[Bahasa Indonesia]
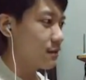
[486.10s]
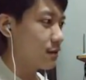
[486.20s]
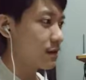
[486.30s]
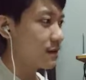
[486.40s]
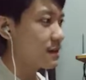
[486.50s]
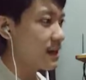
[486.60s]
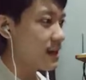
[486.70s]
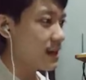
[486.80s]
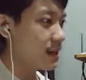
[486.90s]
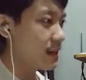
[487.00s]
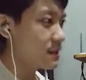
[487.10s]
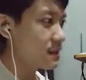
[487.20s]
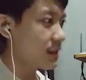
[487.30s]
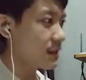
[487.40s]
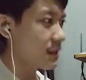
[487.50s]
Oke, okay,
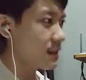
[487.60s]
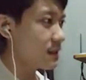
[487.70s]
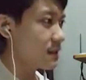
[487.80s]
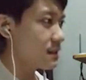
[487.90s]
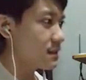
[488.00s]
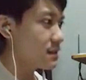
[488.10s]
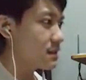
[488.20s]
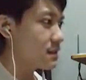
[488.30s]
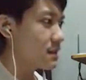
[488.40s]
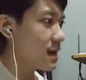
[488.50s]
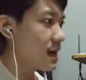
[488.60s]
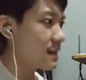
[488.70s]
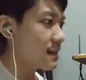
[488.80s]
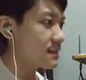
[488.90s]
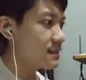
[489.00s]
sekitar
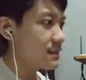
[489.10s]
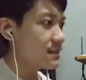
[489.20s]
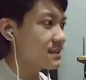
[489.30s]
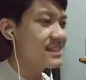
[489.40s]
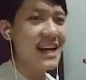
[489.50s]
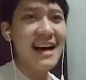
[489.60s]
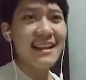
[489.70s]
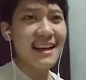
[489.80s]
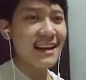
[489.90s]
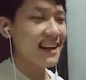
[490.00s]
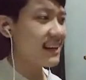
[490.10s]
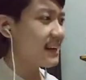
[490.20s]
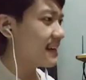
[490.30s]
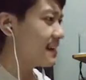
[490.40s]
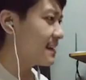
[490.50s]
jalan
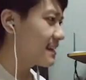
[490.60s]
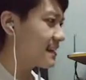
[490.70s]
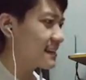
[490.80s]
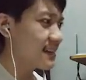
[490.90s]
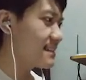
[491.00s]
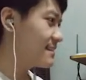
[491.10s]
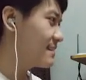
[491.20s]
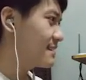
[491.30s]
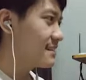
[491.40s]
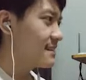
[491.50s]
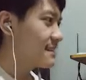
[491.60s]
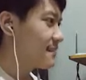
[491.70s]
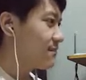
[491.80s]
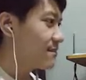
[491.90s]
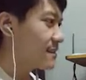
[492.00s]
jalan.
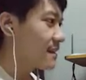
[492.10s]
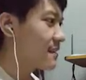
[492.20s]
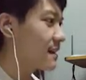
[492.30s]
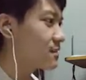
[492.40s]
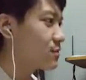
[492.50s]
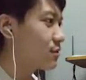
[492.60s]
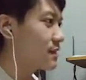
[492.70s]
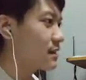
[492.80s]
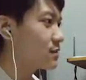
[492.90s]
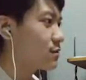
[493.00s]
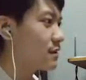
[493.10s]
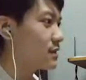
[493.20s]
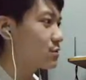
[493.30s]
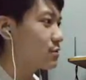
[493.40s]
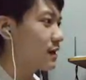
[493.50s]
Let's go, let's go,
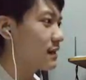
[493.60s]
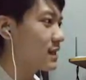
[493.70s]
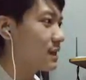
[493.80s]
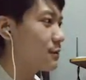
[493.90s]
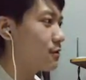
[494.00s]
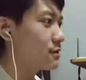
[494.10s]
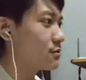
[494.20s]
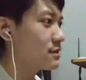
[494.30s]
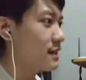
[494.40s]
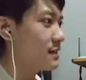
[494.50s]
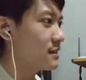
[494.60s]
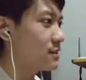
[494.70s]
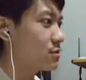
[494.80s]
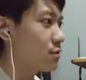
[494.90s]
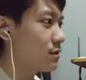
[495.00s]
let's go. Kita ke bawah terus guys.
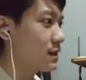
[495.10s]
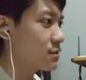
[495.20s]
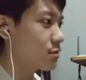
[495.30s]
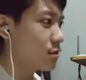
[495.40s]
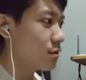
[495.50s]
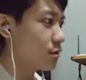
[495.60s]
Let's go, let's go.